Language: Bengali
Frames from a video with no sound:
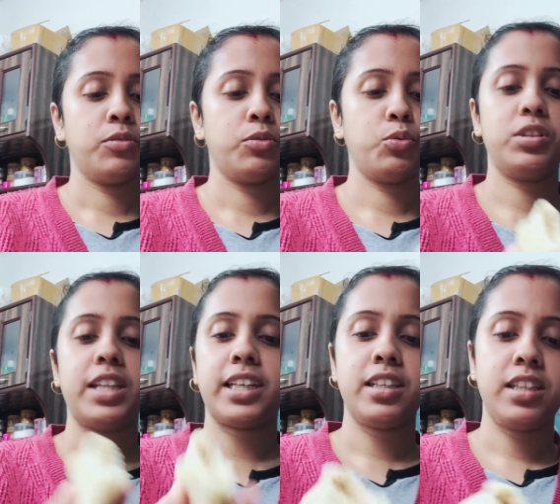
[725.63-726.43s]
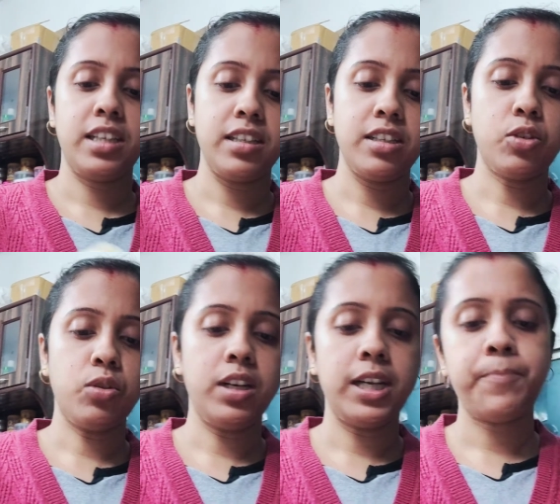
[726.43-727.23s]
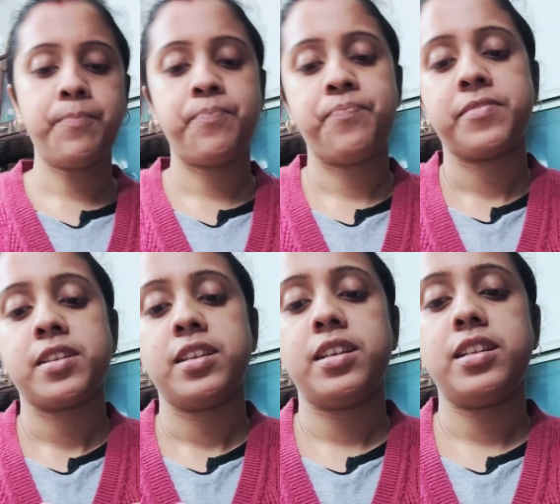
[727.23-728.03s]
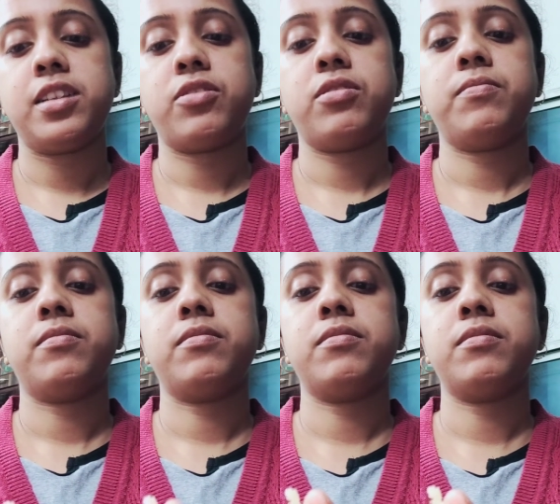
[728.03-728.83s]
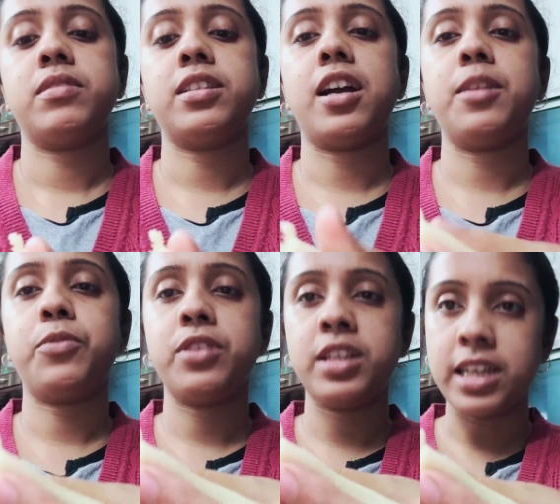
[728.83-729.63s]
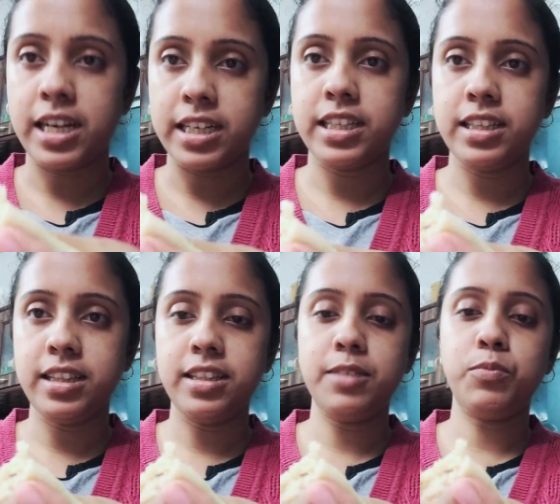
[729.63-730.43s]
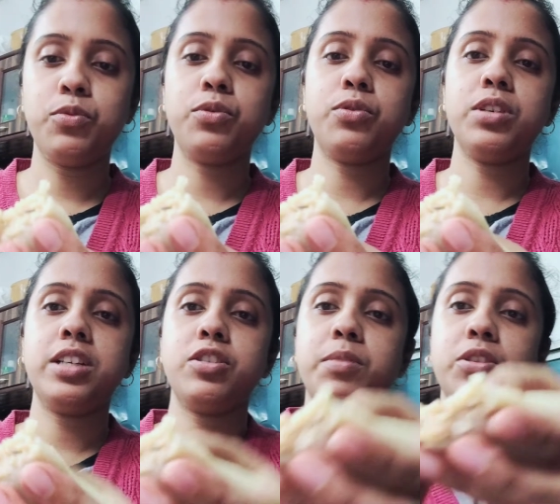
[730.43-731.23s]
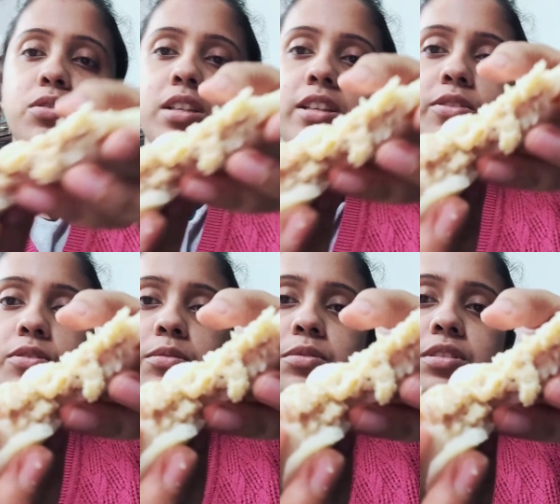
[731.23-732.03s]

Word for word: ভর্তাকে ক্ষীর করলাম এই দেখো তারপরে নারকেল দিয়ে পুর করে এই যে ভেতরটা এইরকম হয়েছে